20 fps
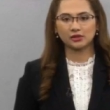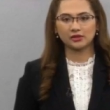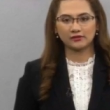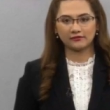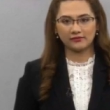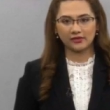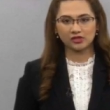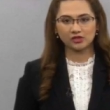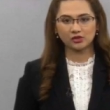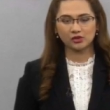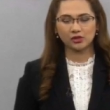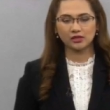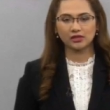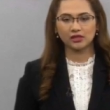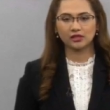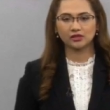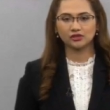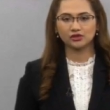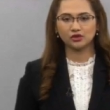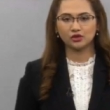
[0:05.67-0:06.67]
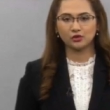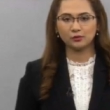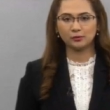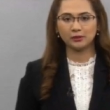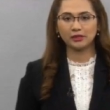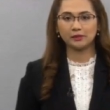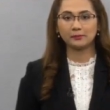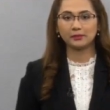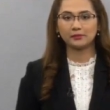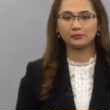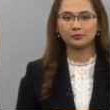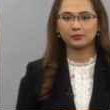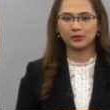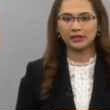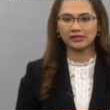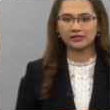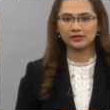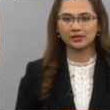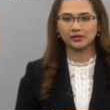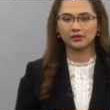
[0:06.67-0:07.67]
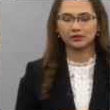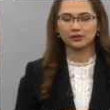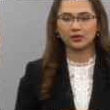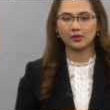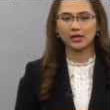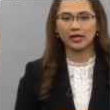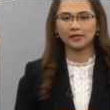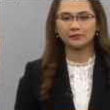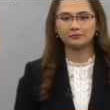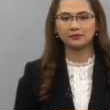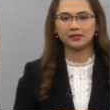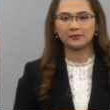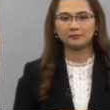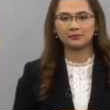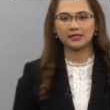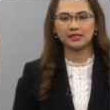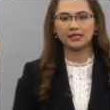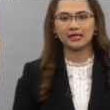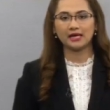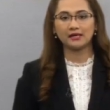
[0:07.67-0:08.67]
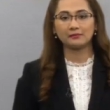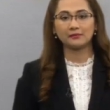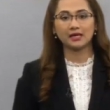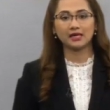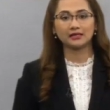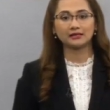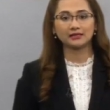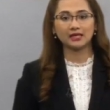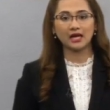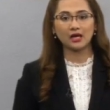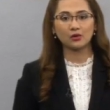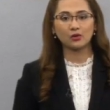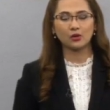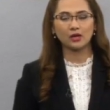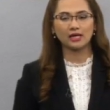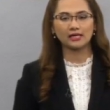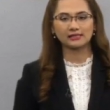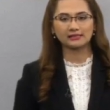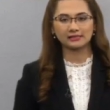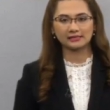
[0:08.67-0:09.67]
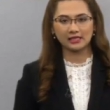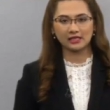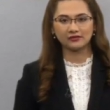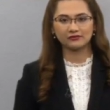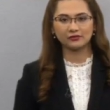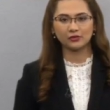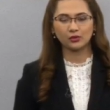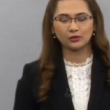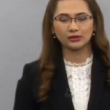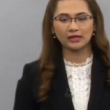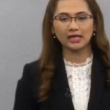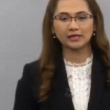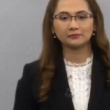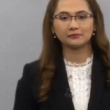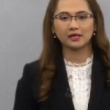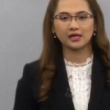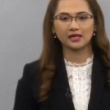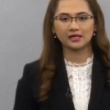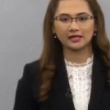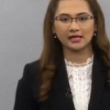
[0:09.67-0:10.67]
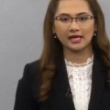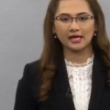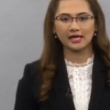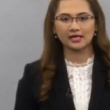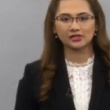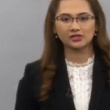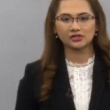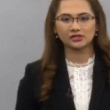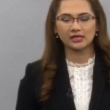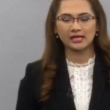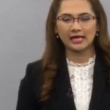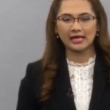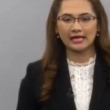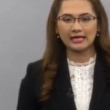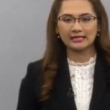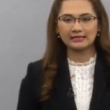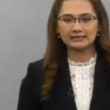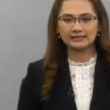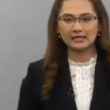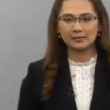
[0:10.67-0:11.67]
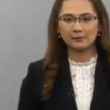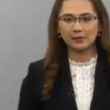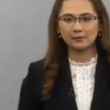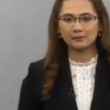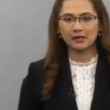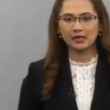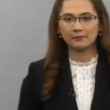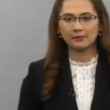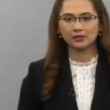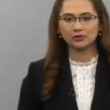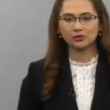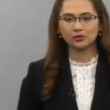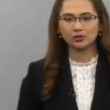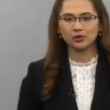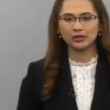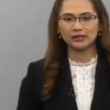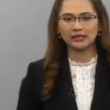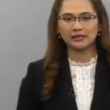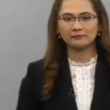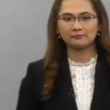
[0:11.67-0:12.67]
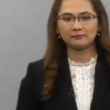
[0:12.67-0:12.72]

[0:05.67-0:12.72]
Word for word: Division ng New Bilibid Prison o NBP ang mga nakuhang cellphone at mga cash sa pagpapatuloy ng